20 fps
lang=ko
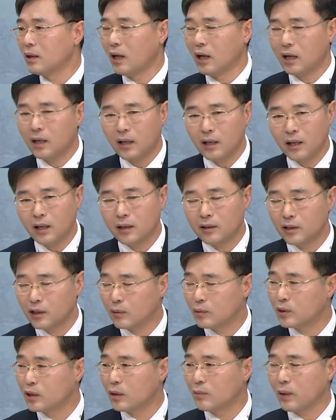아까
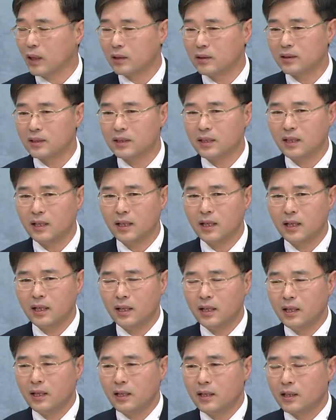여러분들이 봤듯이
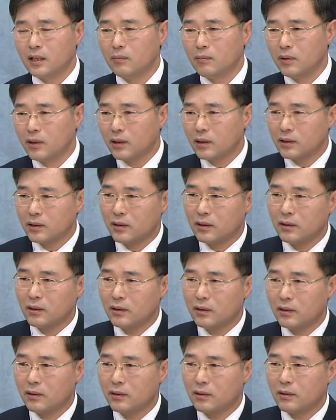
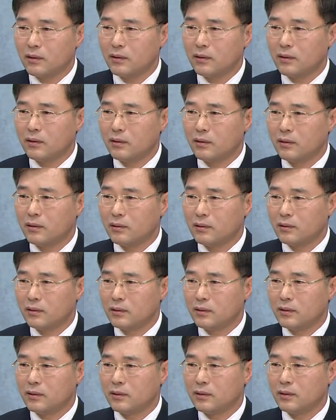김형렬
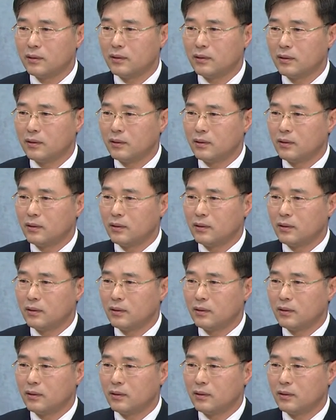그